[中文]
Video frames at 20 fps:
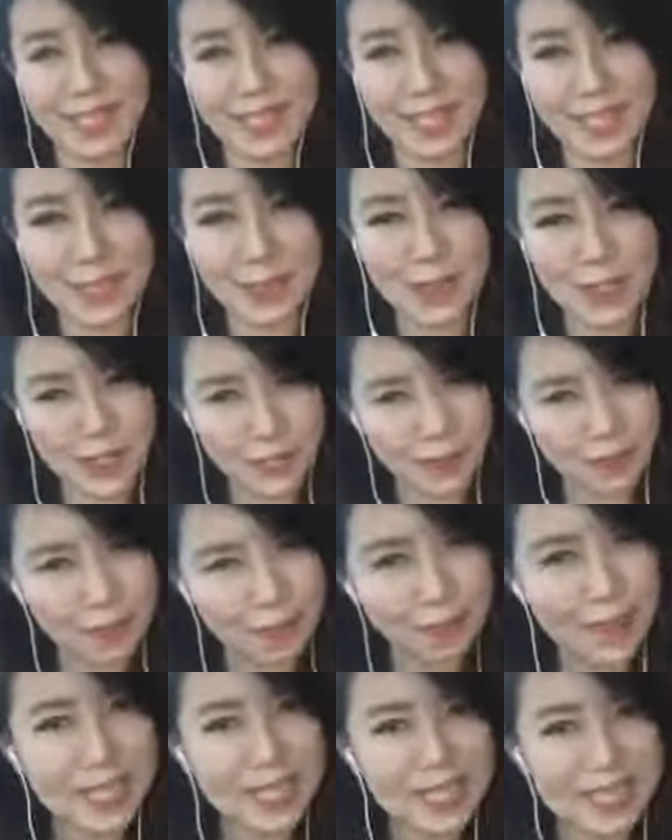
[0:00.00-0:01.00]
那我就
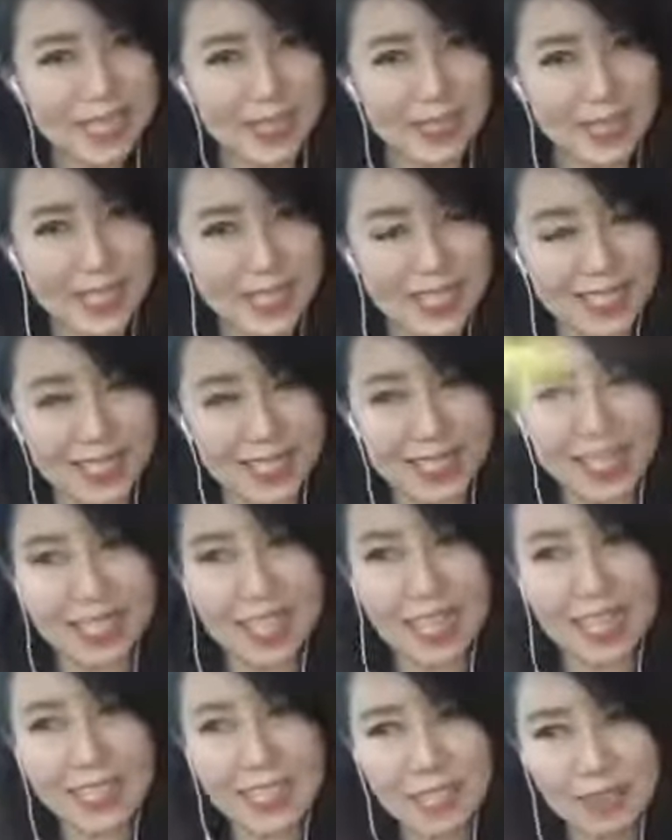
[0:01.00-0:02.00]
慢慢的教你，
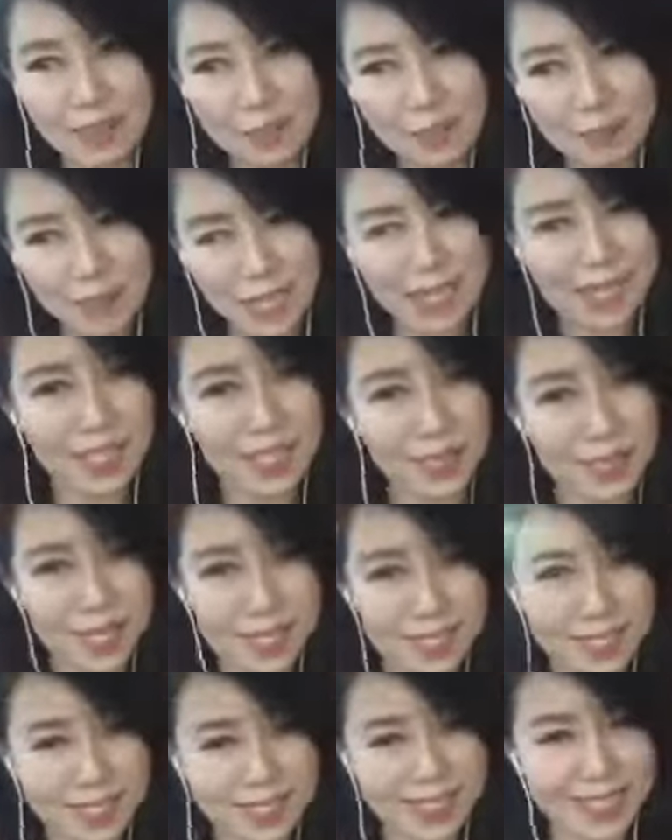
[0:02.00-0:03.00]
但要配合我
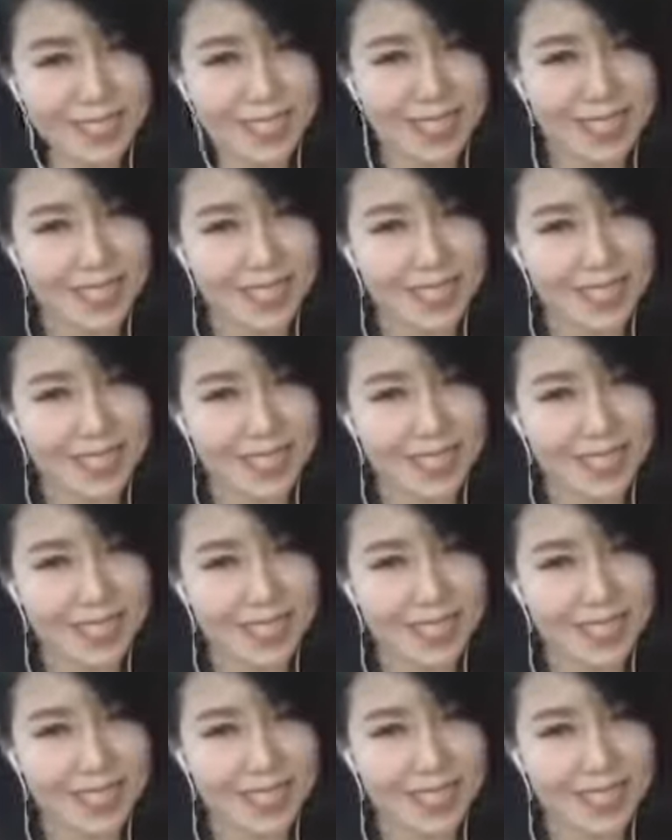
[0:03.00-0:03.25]
的时间，